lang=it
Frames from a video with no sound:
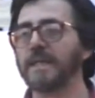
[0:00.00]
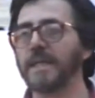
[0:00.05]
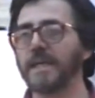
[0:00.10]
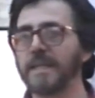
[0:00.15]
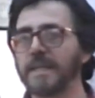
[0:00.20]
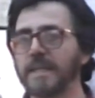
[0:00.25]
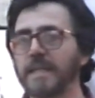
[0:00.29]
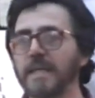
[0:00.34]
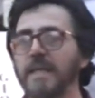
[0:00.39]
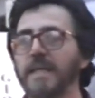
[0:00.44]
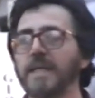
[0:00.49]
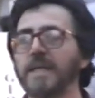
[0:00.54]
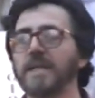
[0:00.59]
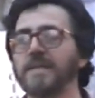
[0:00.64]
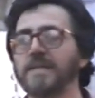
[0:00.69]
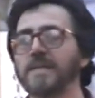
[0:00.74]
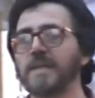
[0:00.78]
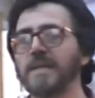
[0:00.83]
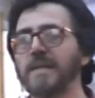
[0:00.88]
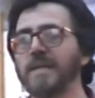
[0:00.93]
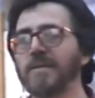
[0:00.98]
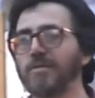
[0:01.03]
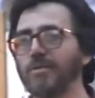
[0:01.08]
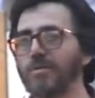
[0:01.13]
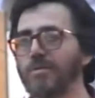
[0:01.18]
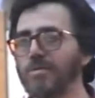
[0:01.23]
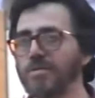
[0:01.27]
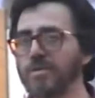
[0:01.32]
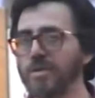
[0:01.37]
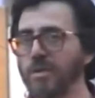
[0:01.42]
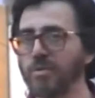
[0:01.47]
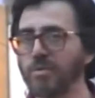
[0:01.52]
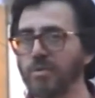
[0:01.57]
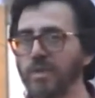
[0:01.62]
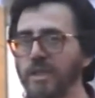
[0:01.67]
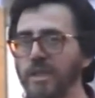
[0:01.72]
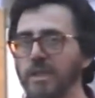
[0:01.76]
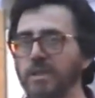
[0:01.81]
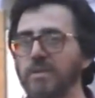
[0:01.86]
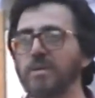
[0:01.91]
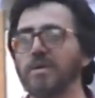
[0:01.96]
tant'è che è stato
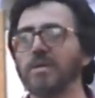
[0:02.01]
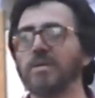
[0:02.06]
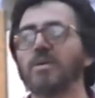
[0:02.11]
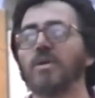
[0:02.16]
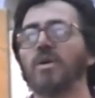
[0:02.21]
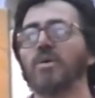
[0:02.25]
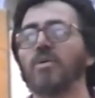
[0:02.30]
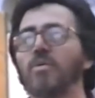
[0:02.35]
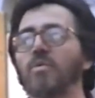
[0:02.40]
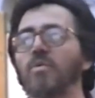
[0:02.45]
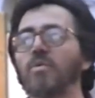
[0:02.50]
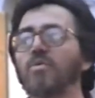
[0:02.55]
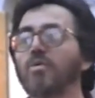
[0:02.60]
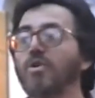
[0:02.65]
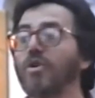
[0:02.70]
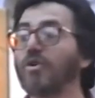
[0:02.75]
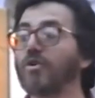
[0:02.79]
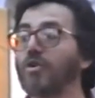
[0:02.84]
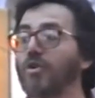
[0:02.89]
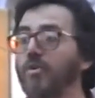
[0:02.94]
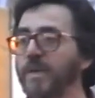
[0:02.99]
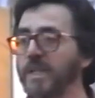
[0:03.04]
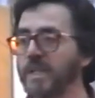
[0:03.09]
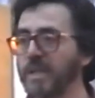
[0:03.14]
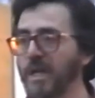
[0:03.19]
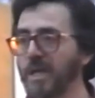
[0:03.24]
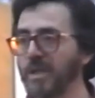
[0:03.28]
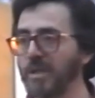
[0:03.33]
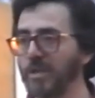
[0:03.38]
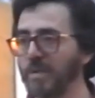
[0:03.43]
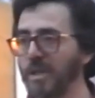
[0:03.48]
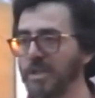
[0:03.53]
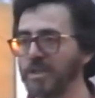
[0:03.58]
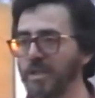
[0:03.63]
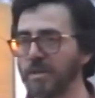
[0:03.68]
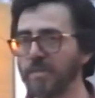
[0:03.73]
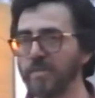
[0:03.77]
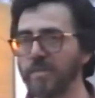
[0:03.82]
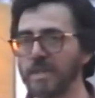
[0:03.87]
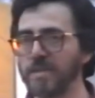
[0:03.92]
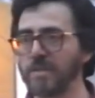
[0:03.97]
costituito un comitato per le
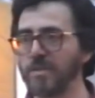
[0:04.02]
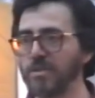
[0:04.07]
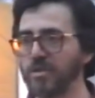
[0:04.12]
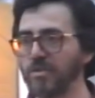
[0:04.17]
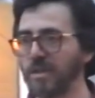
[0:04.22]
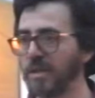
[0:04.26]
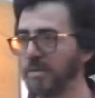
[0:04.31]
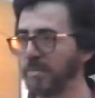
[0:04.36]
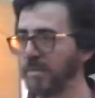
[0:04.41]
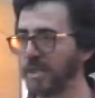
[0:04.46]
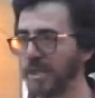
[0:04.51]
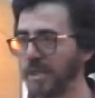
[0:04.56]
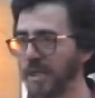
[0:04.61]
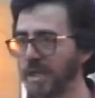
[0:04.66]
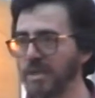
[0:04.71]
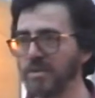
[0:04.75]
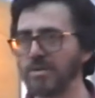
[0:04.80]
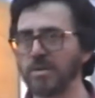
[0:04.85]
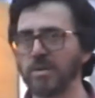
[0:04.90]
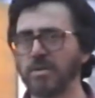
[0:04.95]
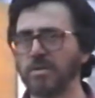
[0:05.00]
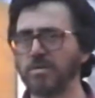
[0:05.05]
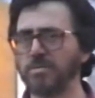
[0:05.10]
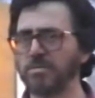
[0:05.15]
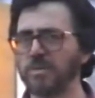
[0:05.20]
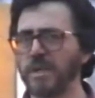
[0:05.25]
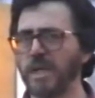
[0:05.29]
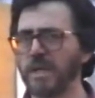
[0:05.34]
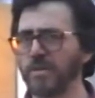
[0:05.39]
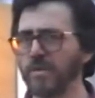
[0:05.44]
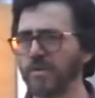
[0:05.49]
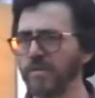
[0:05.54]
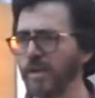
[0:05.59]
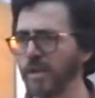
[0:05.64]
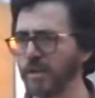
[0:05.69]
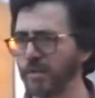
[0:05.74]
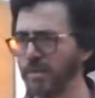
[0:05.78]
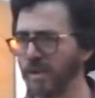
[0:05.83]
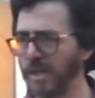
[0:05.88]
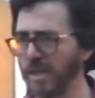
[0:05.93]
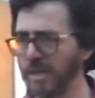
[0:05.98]
celebrazioni di Giovanni Melarangelo un anno
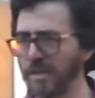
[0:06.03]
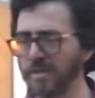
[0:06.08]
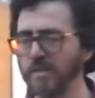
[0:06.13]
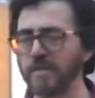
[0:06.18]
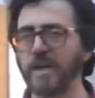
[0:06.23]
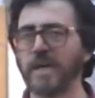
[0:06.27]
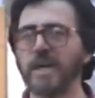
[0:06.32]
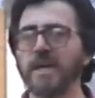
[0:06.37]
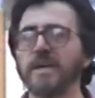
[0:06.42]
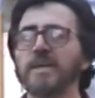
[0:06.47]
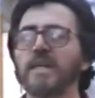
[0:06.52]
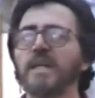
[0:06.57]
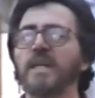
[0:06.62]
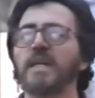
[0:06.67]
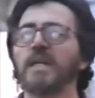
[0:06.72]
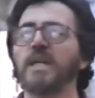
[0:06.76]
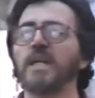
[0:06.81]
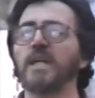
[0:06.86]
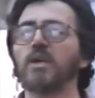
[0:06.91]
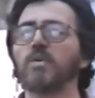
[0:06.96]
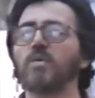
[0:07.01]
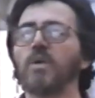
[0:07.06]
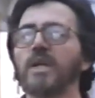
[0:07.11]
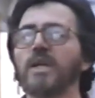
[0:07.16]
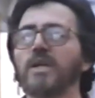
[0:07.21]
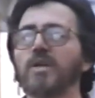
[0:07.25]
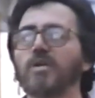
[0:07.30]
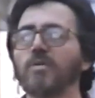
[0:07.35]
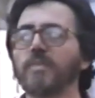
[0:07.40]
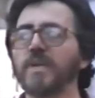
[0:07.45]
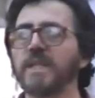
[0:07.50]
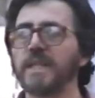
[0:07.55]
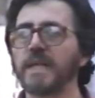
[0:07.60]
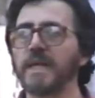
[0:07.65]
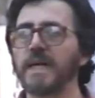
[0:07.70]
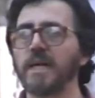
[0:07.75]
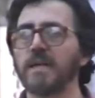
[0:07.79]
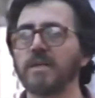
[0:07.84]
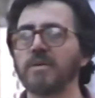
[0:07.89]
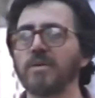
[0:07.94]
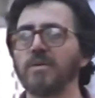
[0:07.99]
fa, due anni fa, il quale
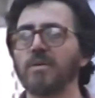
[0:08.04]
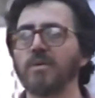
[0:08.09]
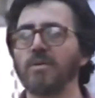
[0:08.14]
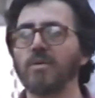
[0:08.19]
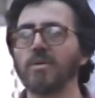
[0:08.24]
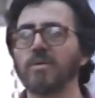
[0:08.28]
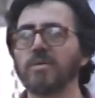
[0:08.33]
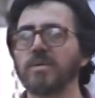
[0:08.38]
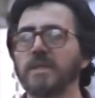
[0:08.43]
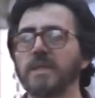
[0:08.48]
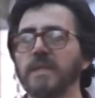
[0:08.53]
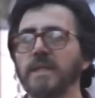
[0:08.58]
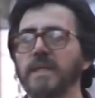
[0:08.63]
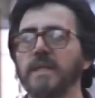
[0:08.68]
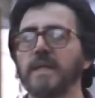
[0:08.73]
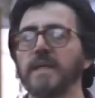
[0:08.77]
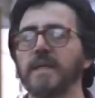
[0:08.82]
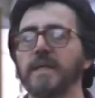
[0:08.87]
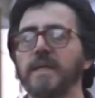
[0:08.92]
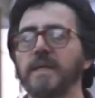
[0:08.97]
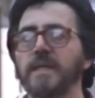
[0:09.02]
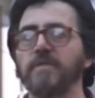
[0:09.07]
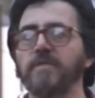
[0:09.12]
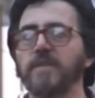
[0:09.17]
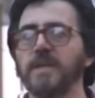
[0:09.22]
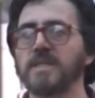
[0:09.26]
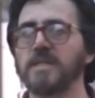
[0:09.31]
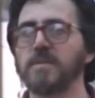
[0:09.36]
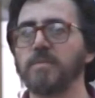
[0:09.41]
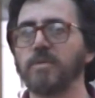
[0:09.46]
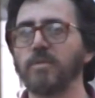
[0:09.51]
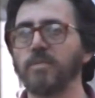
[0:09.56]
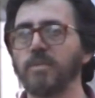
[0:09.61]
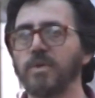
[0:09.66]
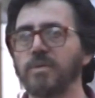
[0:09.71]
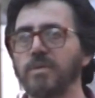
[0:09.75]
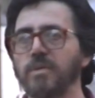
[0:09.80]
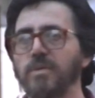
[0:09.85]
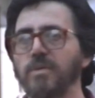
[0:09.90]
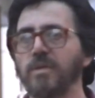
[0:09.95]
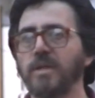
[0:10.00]
comitato, oltre a farsi
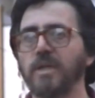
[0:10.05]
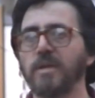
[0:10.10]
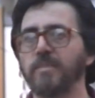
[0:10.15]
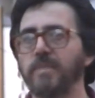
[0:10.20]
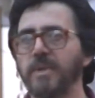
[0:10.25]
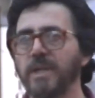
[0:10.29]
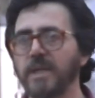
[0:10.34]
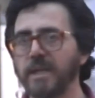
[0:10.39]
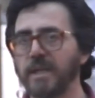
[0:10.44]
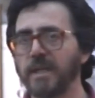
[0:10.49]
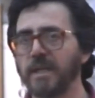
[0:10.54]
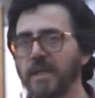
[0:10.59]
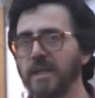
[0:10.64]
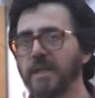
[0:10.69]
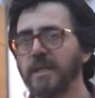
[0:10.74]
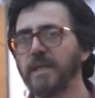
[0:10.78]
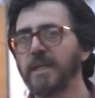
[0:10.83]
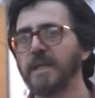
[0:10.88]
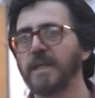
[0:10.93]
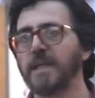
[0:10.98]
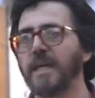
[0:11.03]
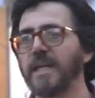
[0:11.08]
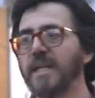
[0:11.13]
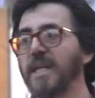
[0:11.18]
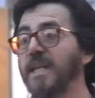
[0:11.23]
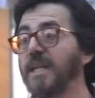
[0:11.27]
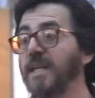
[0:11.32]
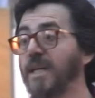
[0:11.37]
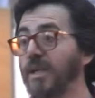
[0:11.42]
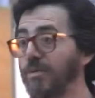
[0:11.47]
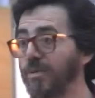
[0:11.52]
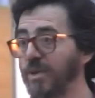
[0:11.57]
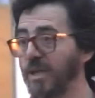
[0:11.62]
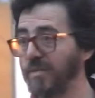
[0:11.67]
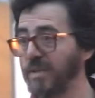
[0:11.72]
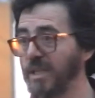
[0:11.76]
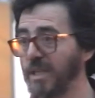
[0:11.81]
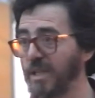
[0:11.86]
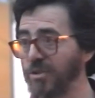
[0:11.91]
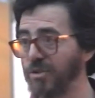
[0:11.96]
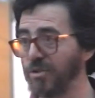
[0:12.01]
promotore per la dedica di una
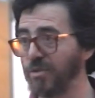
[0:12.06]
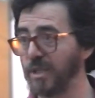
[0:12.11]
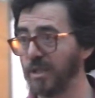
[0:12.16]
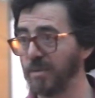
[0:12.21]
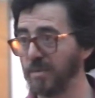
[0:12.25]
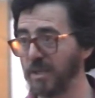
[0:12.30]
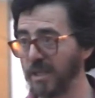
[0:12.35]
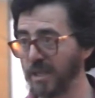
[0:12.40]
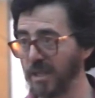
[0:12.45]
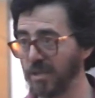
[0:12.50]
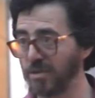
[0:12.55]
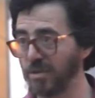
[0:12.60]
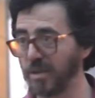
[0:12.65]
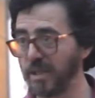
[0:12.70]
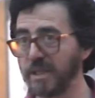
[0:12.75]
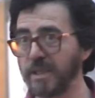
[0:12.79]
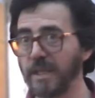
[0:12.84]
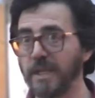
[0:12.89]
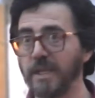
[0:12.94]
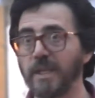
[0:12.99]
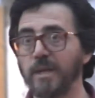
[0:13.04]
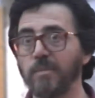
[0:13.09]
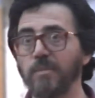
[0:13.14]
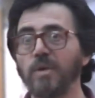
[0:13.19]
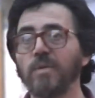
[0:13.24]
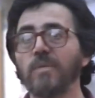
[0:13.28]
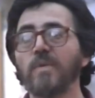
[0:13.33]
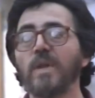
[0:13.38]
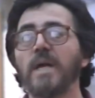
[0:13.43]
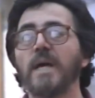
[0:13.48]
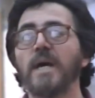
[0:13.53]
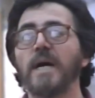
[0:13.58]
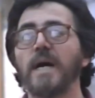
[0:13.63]
via a Giovanni Melarangelo a Teramo,